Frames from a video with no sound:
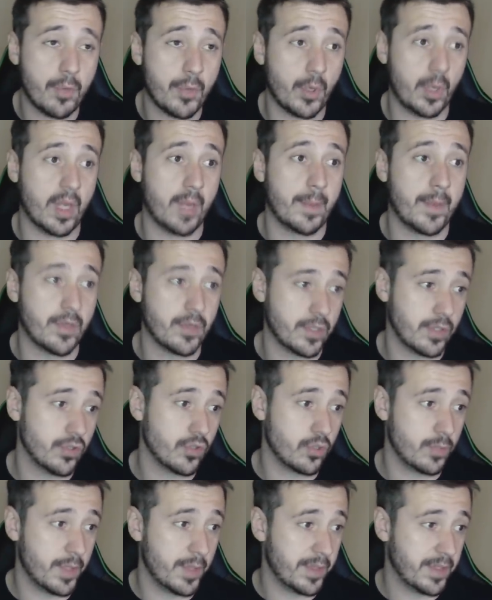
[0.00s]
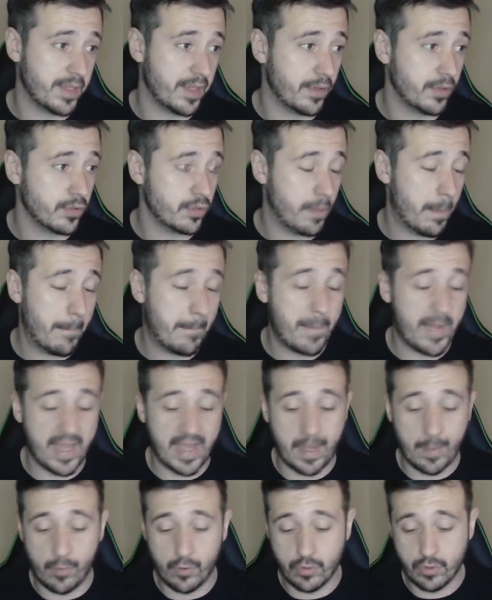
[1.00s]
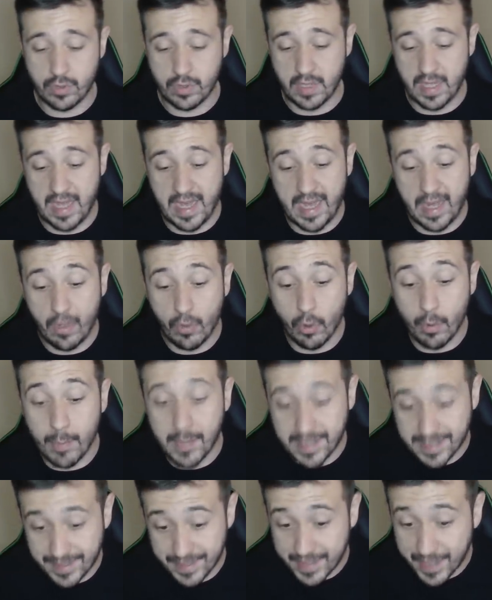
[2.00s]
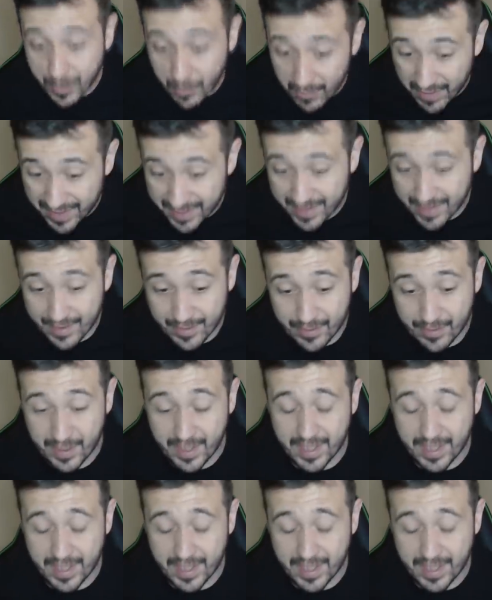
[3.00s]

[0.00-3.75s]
Pero que al menos en 2022 veamos algo más de igualdad, ¿no?